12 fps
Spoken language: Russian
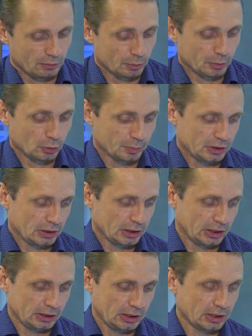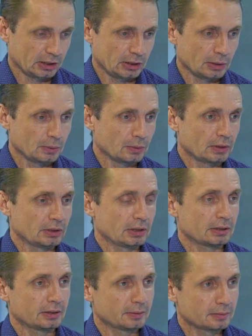И вот потом эти ингредиенты
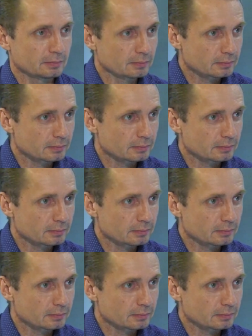где-то